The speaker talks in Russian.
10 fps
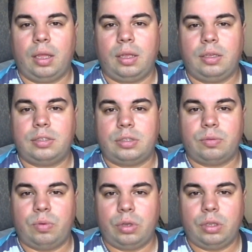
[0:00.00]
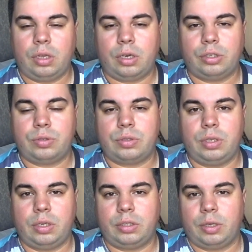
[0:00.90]
И сегодня я хочу
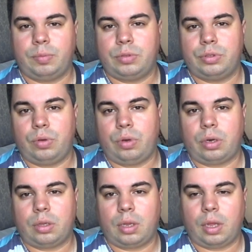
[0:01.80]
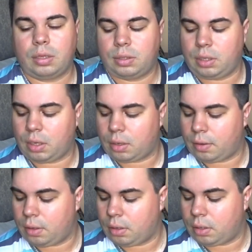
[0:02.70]
сделать обзор на те
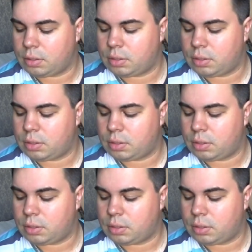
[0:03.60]
э,